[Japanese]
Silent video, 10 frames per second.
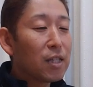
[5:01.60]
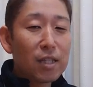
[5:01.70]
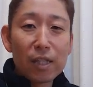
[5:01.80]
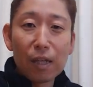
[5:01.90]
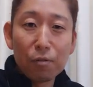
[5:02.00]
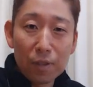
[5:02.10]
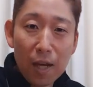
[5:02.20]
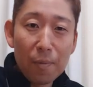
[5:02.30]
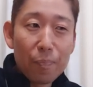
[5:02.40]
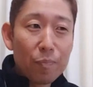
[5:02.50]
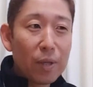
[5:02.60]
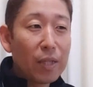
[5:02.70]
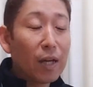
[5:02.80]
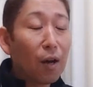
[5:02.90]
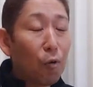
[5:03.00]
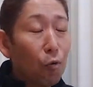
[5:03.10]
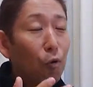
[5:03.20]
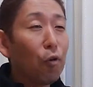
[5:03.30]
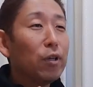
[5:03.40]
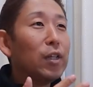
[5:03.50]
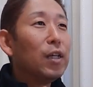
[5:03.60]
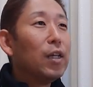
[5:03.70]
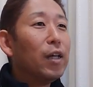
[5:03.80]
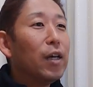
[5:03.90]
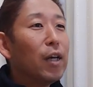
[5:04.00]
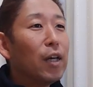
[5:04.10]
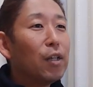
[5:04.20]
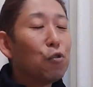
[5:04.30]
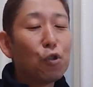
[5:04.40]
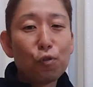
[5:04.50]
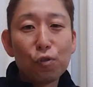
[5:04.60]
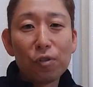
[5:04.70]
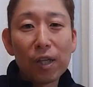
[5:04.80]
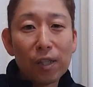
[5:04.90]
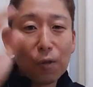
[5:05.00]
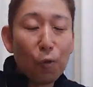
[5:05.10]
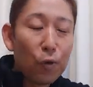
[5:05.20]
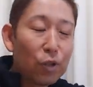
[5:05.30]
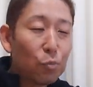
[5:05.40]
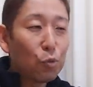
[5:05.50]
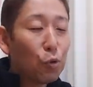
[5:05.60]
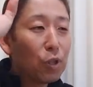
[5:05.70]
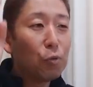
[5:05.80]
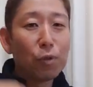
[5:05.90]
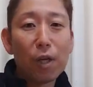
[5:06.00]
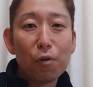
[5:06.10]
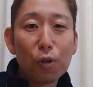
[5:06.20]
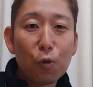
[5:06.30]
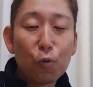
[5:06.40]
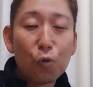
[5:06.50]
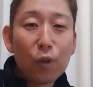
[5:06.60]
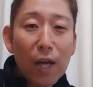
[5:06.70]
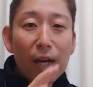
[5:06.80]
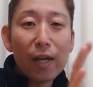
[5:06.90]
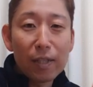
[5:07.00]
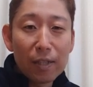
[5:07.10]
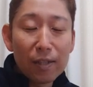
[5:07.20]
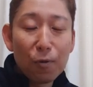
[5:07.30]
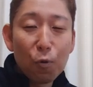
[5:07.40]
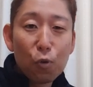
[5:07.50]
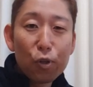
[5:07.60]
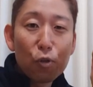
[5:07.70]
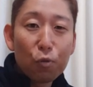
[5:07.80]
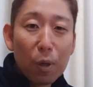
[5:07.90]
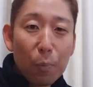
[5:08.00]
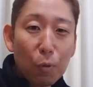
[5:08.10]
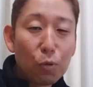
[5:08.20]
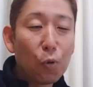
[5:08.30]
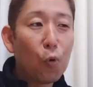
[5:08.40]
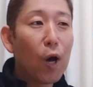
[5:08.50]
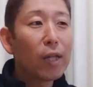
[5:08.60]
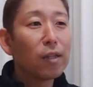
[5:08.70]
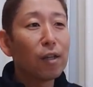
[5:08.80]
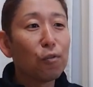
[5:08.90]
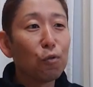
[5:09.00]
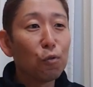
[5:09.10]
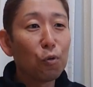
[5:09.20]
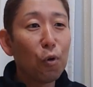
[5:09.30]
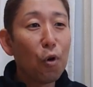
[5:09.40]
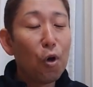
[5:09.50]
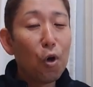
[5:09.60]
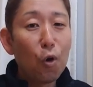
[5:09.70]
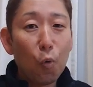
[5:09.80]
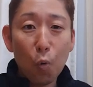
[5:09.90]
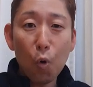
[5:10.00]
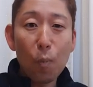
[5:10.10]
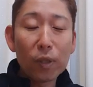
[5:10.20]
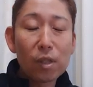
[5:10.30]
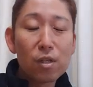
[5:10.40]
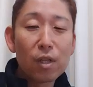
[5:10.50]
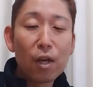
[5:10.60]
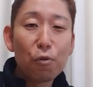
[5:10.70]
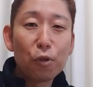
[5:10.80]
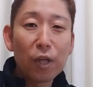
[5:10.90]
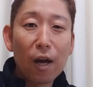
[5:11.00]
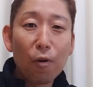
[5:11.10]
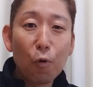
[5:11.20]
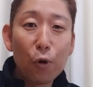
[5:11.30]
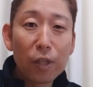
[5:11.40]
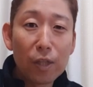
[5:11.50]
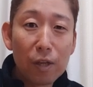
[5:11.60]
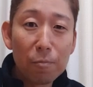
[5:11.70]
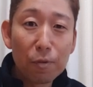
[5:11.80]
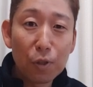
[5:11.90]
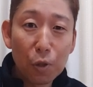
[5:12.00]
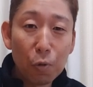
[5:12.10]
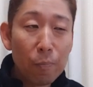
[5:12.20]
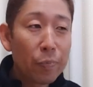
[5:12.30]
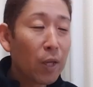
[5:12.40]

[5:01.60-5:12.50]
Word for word: キャッチーな歌みんながこう、えー、一緒に口ずさんでこうリズム取って歌えるような曲の中にこの2曲がボンとこう入ってたりするとおおまた違う色でかっこいいってなりますけど